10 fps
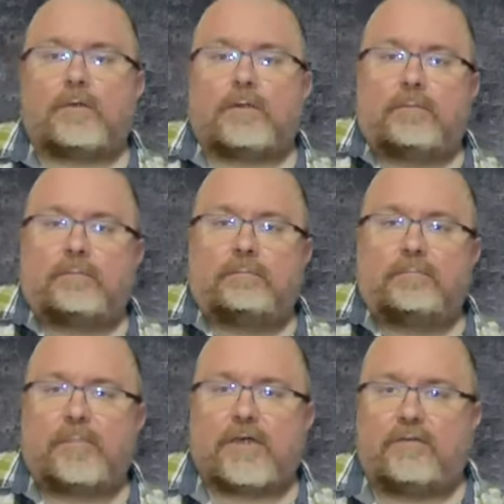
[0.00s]
aber
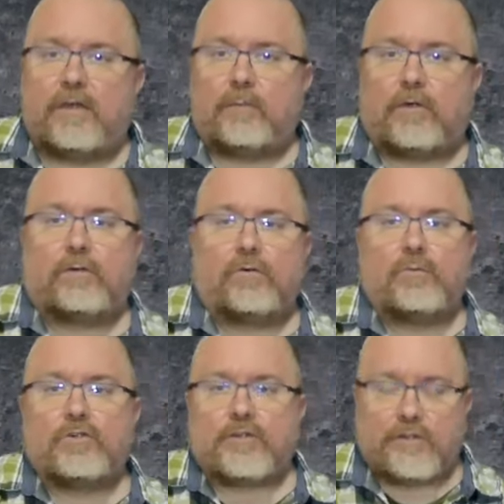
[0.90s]
bequem
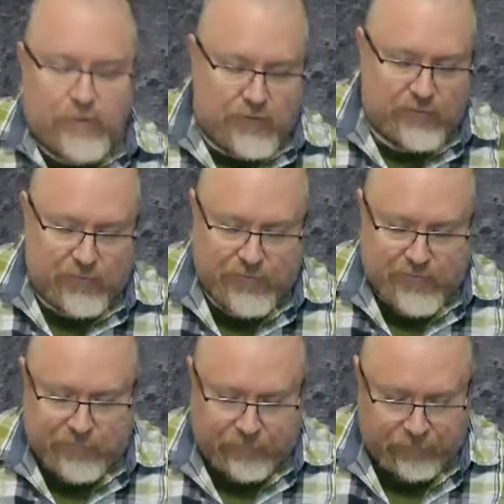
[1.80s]
ergonomisch ist was
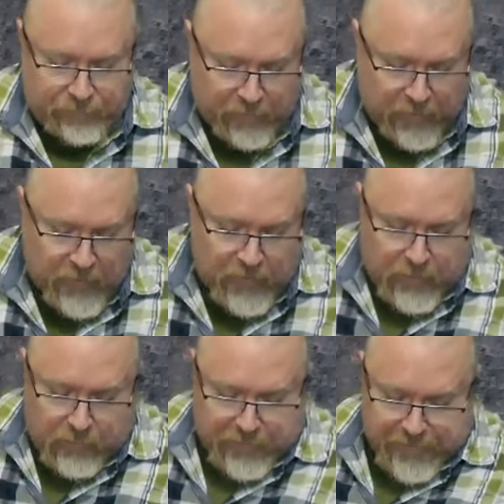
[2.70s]
anderes.
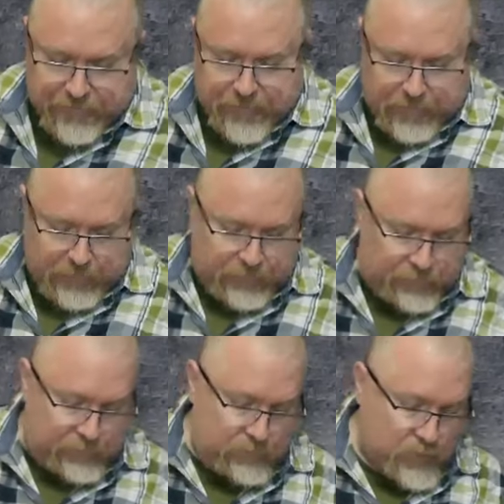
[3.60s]
Und deswegen
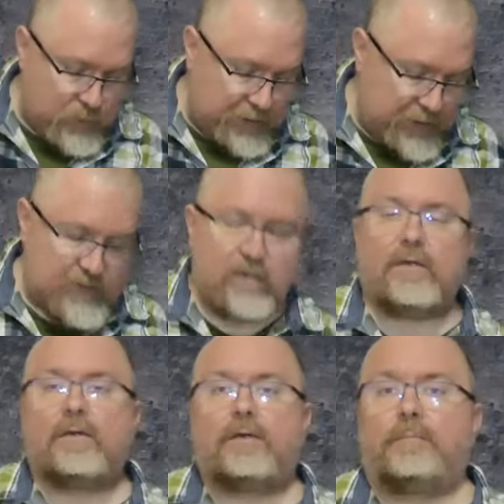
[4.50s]
muss man den
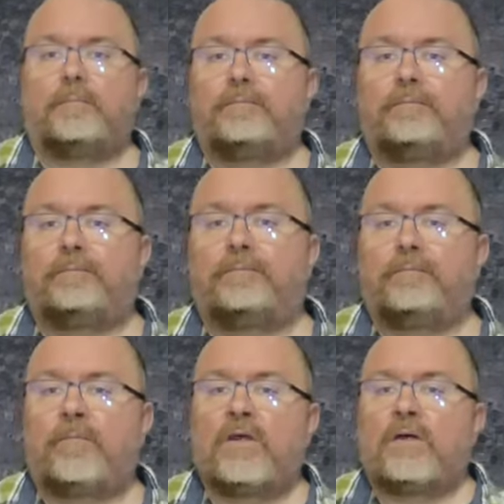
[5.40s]
Sling eben
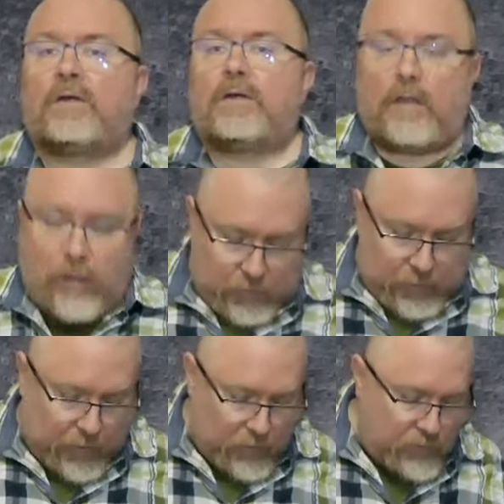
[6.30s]

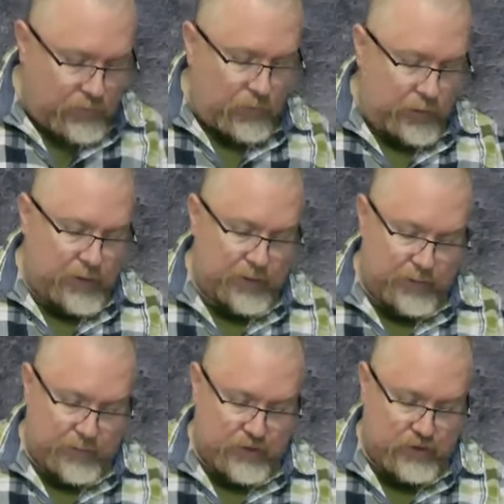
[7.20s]
auf eure
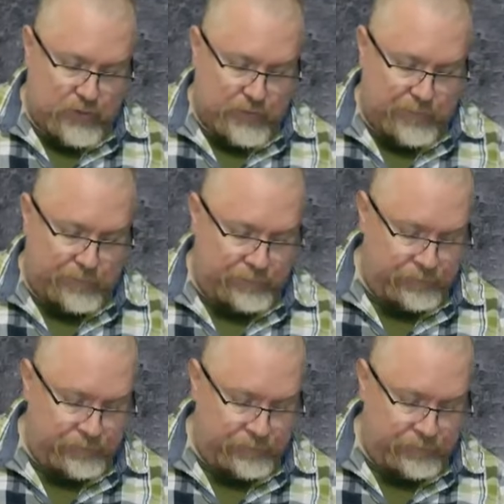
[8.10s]
Länge einstellen.